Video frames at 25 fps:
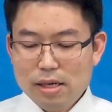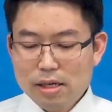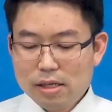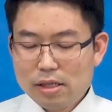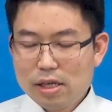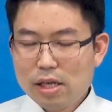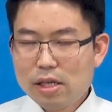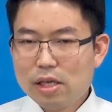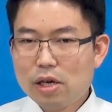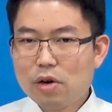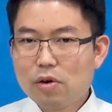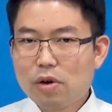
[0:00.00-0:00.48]

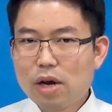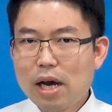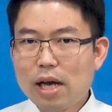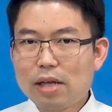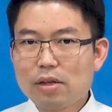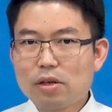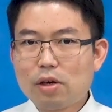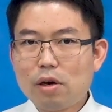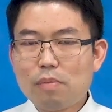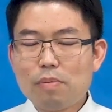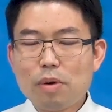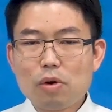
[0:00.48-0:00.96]
เช่นเดียวกัน
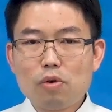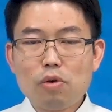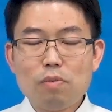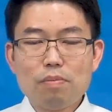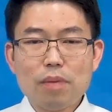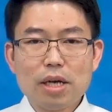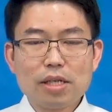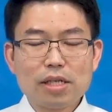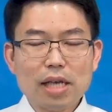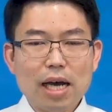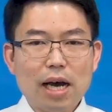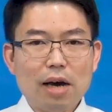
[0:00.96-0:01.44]
ขอบพระคุณ
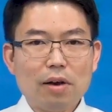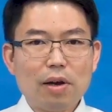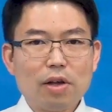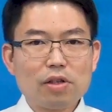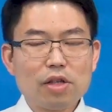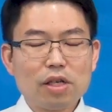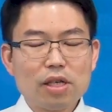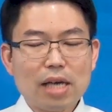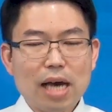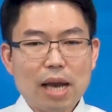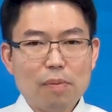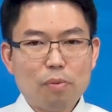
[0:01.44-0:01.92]
พระเจ้าเรา
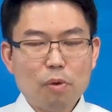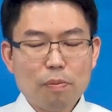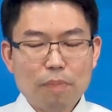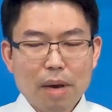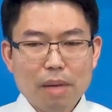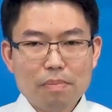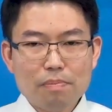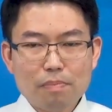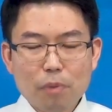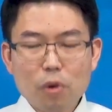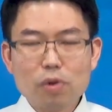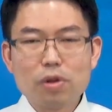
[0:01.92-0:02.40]
ทั้งหลายผู้
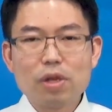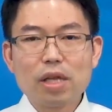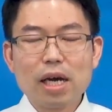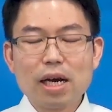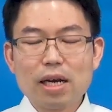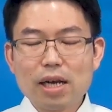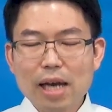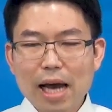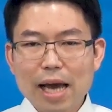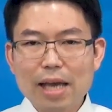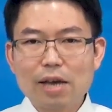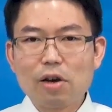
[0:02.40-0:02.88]
เป็นบุตร
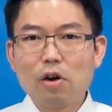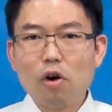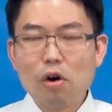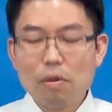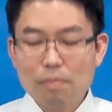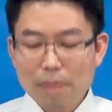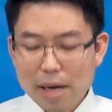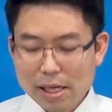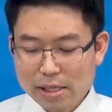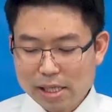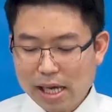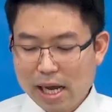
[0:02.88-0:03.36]
ทั้งหลายขอ
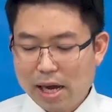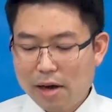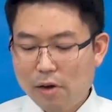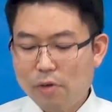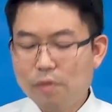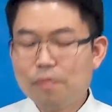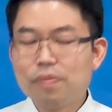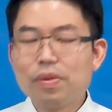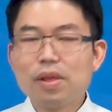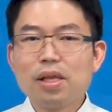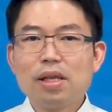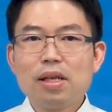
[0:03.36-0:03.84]
งพระเจ้า
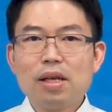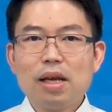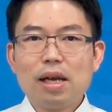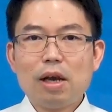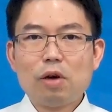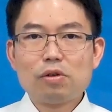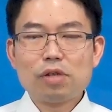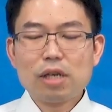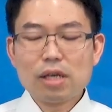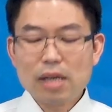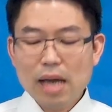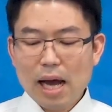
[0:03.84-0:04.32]

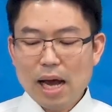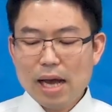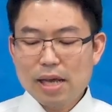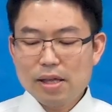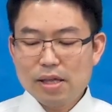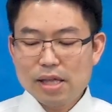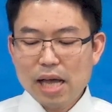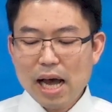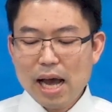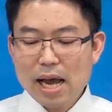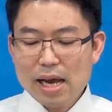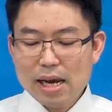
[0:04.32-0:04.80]
เราทั้งหลาย
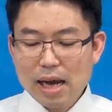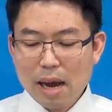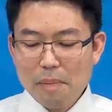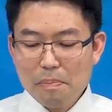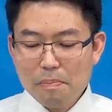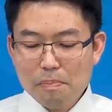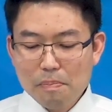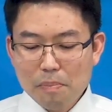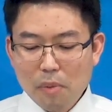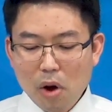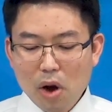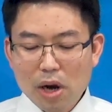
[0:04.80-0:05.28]
ได้รับ
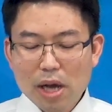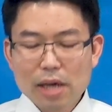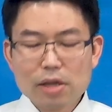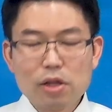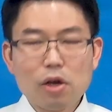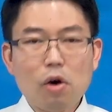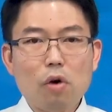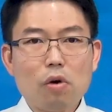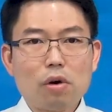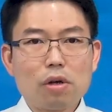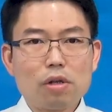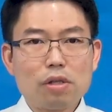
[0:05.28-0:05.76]
มร
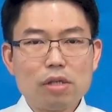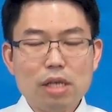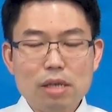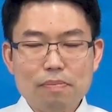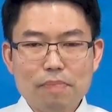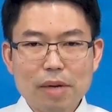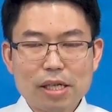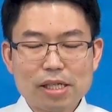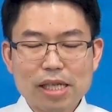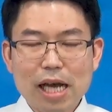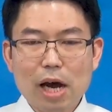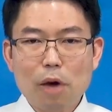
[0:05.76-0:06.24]
ดกที่
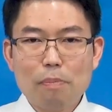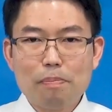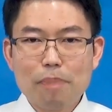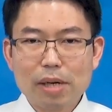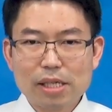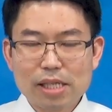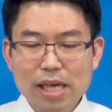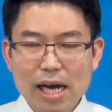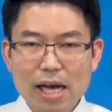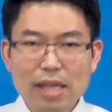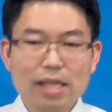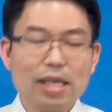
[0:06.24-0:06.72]
พระเจ้าป
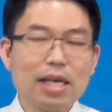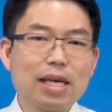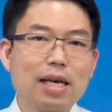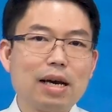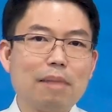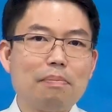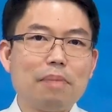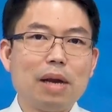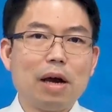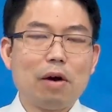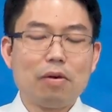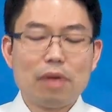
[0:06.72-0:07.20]
ระทานให้
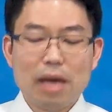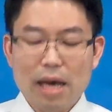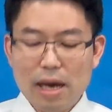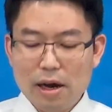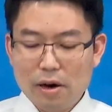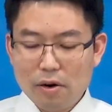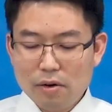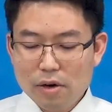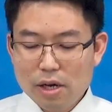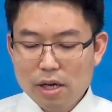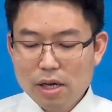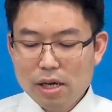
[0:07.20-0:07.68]
กับเราแล้
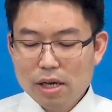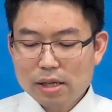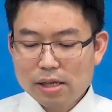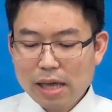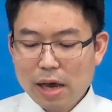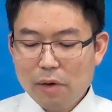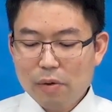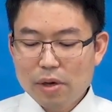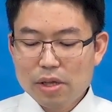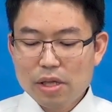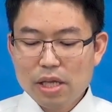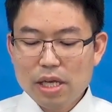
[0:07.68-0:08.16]
ว
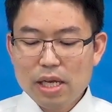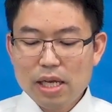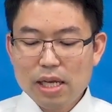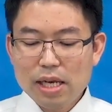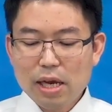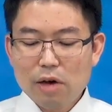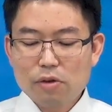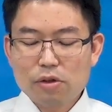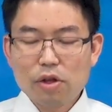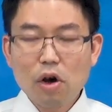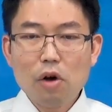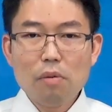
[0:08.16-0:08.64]
แต่วันนี้
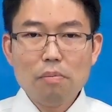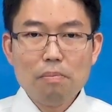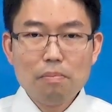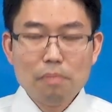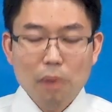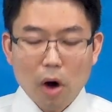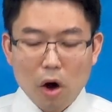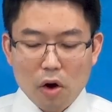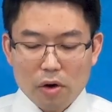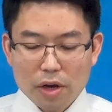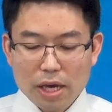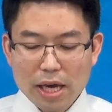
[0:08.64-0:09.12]
เราต้อง
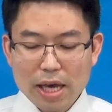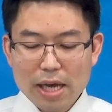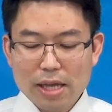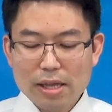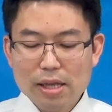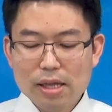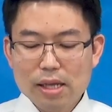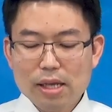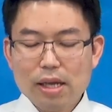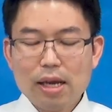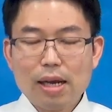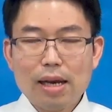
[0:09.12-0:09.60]
มองเห็น
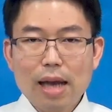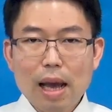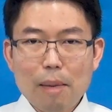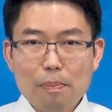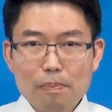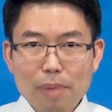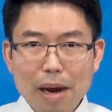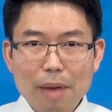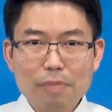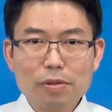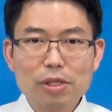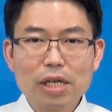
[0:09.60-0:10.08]
และ
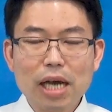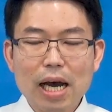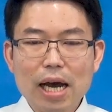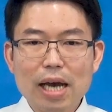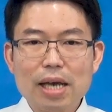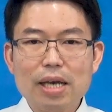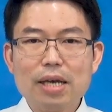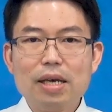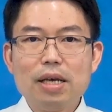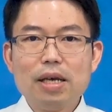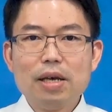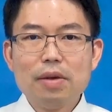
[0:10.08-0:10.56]
ปรับใช้
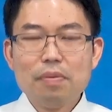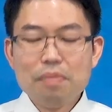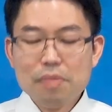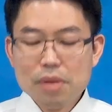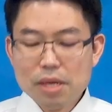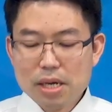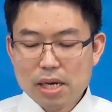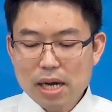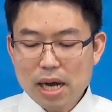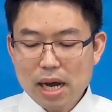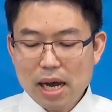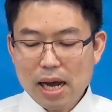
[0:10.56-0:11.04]

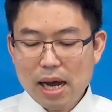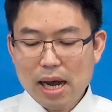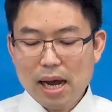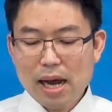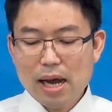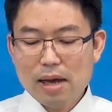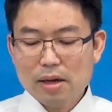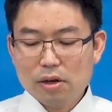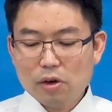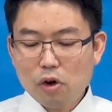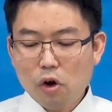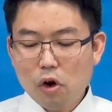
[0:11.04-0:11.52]
เนื้อหา
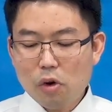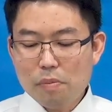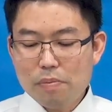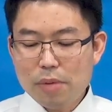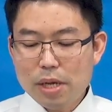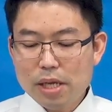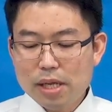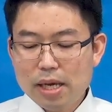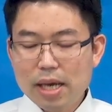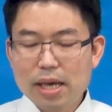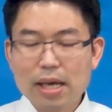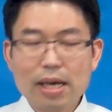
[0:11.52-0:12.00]
ของ
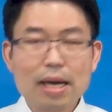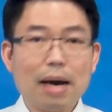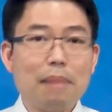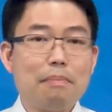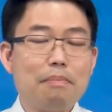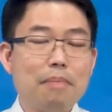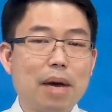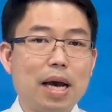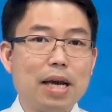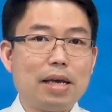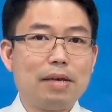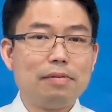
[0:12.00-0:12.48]
พินัยกรร
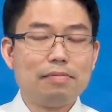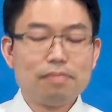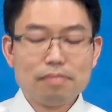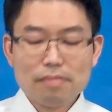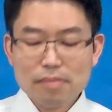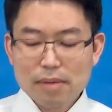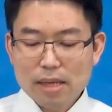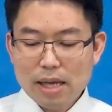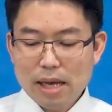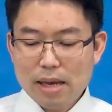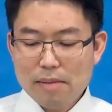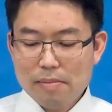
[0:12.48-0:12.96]
มใหม่
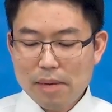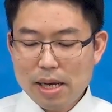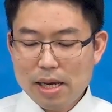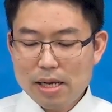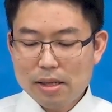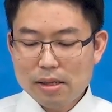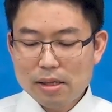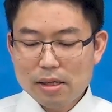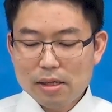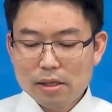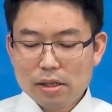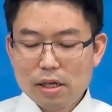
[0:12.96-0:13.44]
เอเม
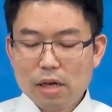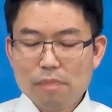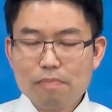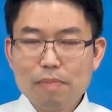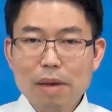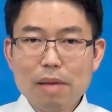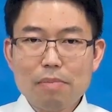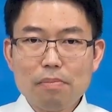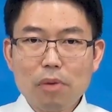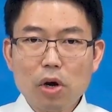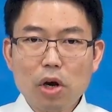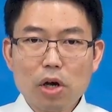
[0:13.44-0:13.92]
นซึ่ง
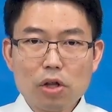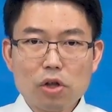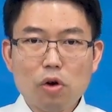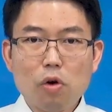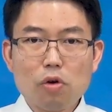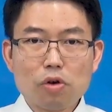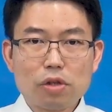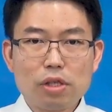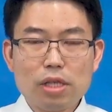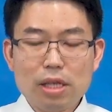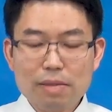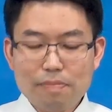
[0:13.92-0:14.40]
เป็นมรด
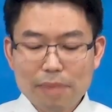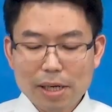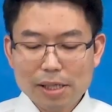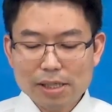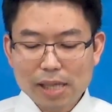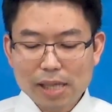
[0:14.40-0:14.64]
กที่พระ